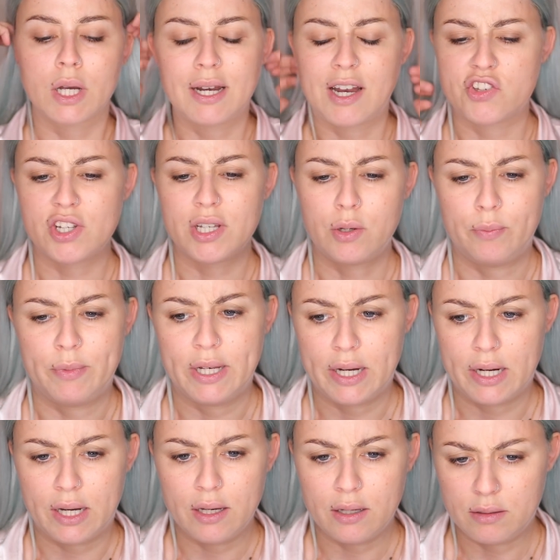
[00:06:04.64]
la giada è un
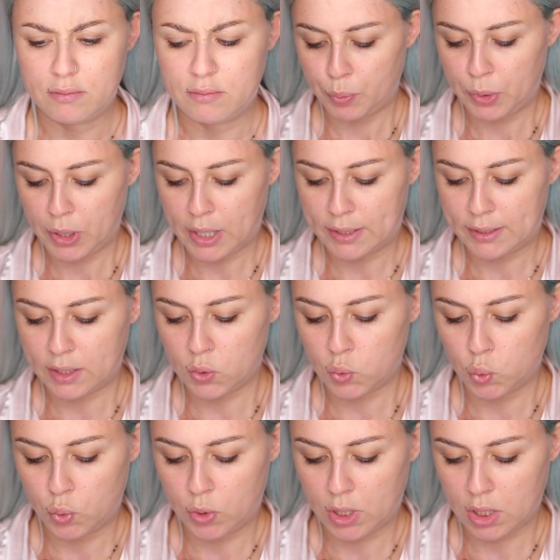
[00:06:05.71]
minerale, pietra
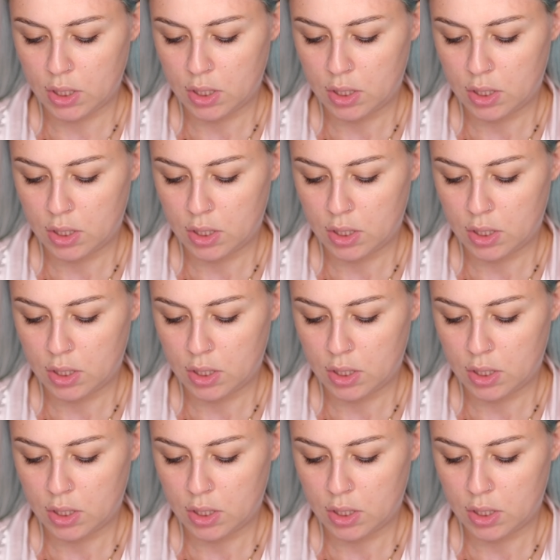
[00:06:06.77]
dura,